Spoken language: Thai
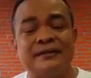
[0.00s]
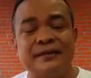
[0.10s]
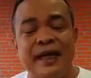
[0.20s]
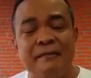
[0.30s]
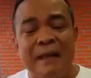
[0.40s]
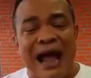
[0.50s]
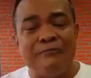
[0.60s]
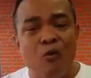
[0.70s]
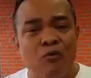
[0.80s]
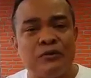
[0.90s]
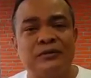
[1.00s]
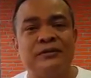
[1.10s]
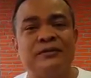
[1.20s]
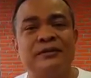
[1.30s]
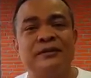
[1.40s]
แต่หมายมุ่ง
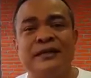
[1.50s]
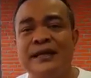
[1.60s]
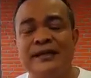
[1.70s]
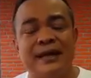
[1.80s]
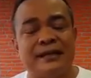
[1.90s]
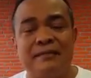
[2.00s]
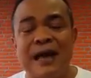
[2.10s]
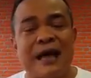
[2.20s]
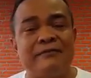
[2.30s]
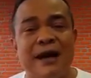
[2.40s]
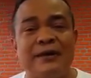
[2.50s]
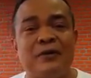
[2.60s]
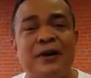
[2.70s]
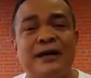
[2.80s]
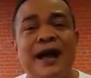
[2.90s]
ที่จะทำลายฝ่ายตร
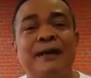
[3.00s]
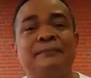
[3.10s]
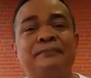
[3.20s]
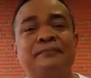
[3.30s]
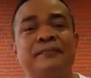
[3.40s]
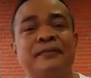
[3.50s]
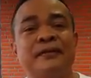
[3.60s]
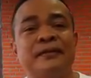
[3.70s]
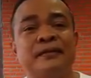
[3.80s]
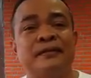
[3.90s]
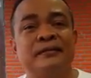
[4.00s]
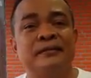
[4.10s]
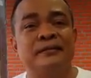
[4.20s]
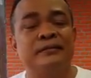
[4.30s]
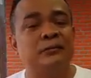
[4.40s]
งกันข้าม
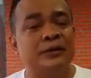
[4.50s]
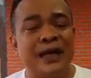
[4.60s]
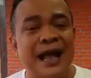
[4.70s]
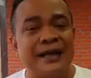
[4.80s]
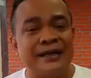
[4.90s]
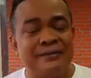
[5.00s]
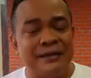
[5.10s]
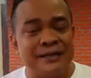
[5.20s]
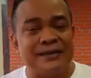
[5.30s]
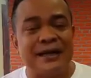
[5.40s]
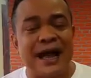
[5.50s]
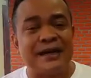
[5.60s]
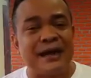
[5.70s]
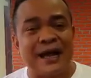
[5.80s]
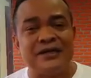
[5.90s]
พุทธอิอิสระ
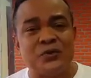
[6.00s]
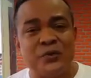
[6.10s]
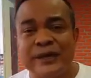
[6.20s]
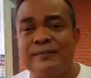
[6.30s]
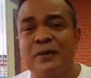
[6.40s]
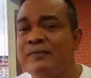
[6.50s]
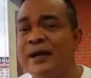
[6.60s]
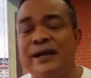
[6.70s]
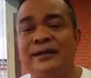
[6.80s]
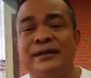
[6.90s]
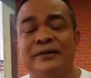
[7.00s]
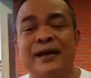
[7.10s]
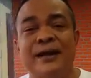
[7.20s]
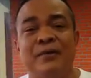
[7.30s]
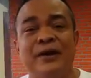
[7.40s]
นายสุวิทย์ผมไม่เคยถือ
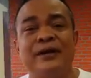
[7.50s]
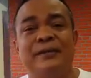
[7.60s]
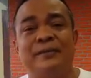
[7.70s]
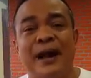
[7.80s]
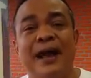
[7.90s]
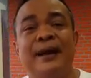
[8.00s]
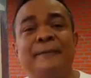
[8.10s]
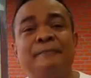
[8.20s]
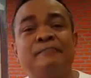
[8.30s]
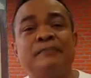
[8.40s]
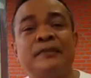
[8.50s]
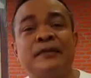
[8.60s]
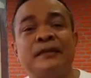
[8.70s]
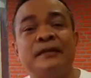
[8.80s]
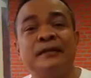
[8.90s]
ว่าไอ้หมอนี่เป็นพระ
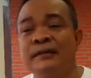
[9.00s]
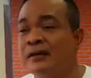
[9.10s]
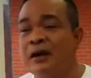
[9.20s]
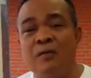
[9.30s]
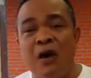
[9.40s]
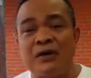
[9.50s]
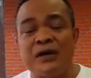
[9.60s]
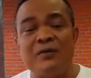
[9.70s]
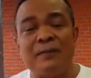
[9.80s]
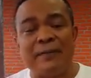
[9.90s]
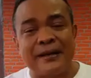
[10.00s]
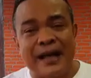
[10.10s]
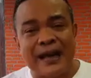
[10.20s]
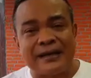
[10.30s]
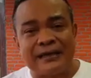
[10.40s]
ก็บอกเลยว่าเป็น
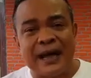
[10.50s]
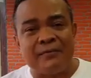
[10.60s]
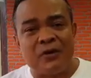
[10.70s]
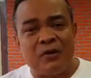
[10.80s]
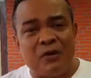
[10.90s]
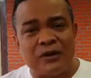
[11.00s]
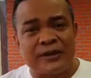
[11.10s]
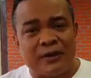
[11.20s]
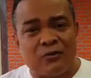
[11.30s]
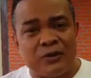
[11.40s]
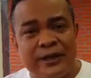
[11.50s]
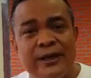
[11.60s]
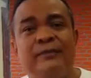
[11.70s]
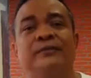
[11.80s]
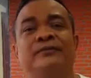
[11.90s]
การกระทำของคนตระกูล
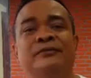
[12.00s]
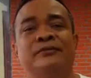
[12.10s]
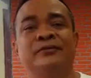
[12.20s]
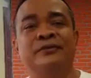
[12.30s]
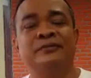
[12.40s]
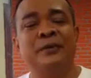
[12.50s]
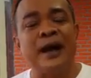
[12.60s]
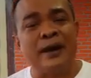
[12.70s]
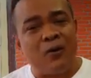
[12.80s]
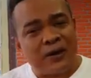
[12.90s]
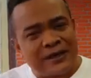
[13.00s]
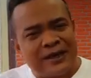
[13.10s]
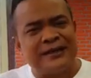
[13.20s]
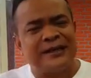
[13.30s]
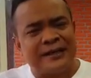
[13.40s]
เดียว เพื่อให้คน
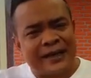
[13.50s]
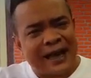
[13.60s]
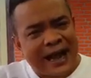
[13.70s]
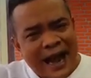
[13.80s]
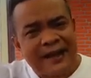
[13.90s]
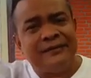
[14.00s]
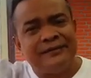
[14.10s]
เกิดจินตนาการ